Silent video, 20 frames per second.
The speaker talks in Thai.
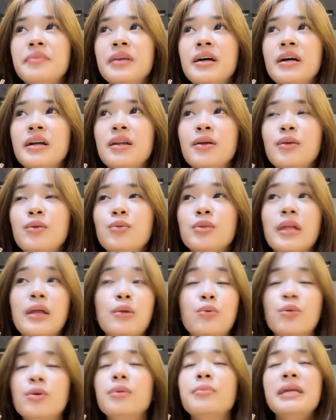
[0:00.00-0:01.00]
แต่หนูแต่หนู
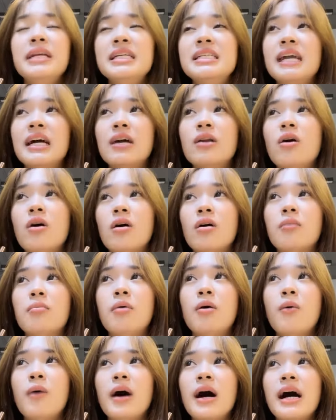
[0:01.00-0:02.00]
ไม่ได้เช็คหรอก เพราะ
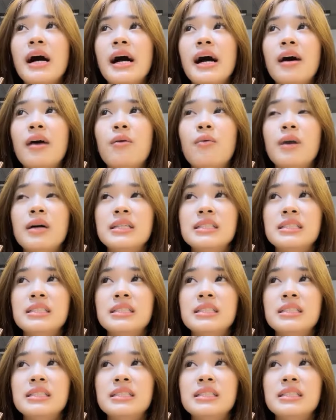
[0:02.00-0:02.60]
ว่าว่า